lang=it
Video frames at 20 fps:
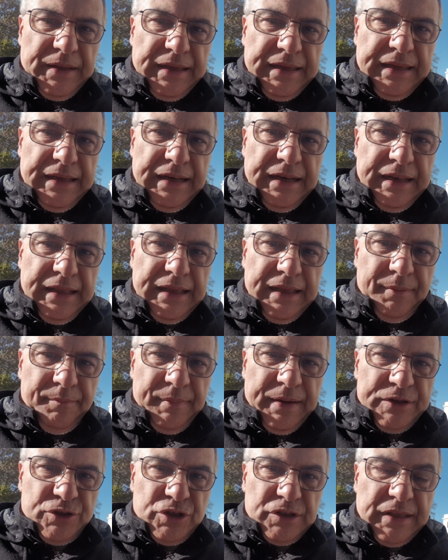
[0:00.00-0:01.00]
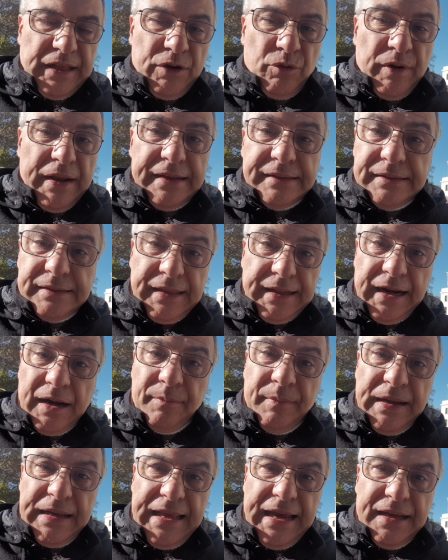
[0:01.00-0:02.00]
il Manchester United era al
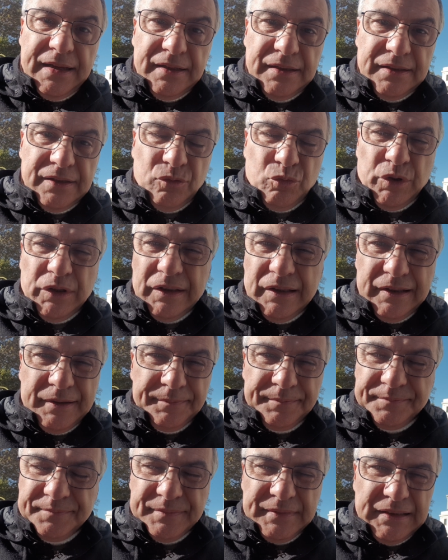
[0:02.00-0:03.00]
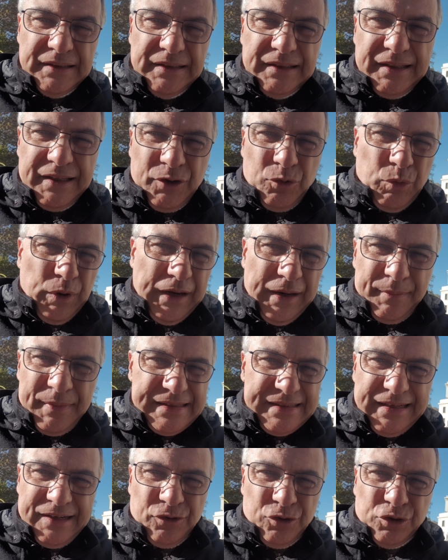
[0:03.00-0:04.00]
Melià, quindi in quella
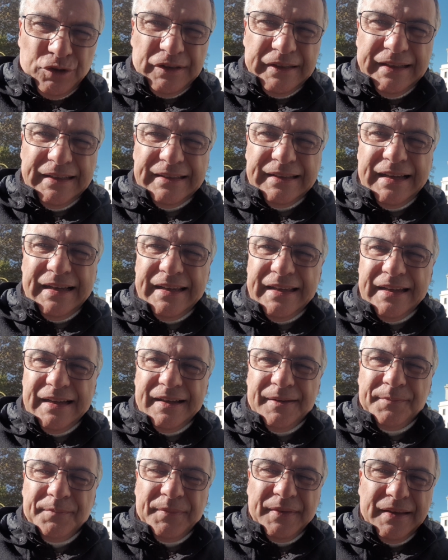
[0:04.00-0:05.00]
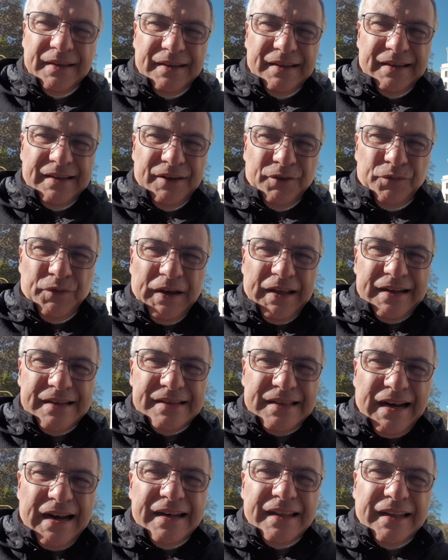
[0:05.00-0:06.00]
mezzanotte andai a fare
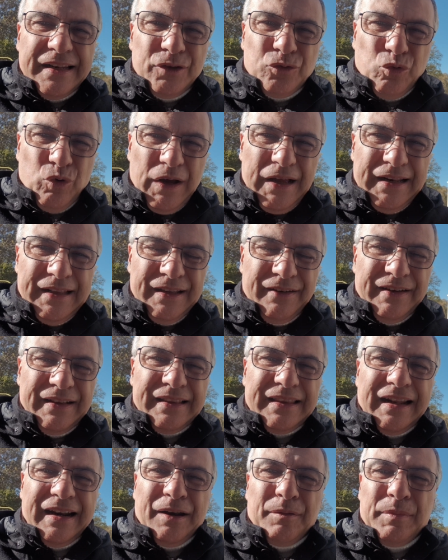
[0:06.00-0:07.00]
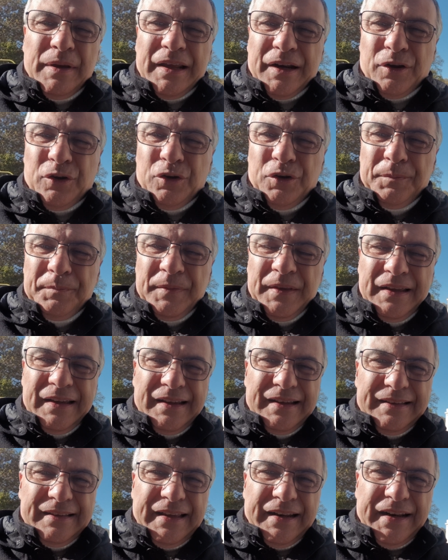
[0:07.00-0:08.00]
strani rituali davanti all'albergo
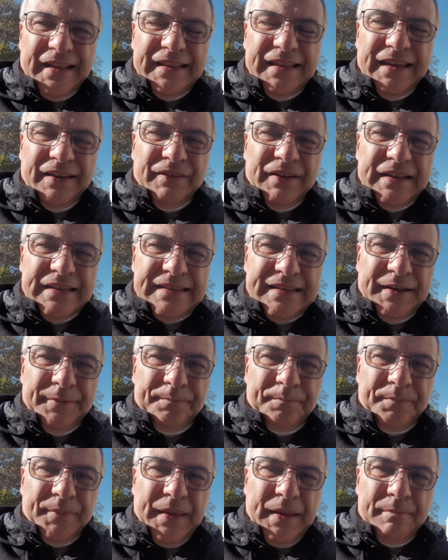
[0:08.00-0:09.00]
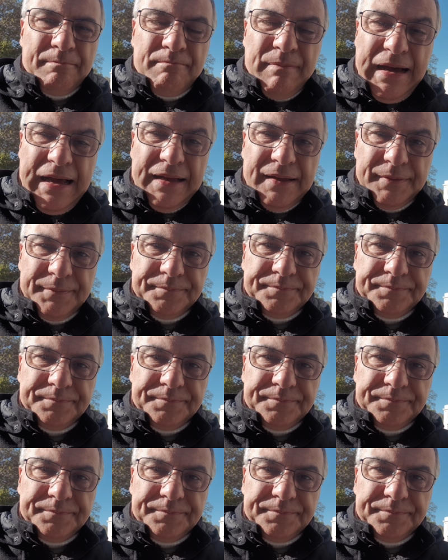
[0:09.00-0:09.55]
dei Red Devils, ma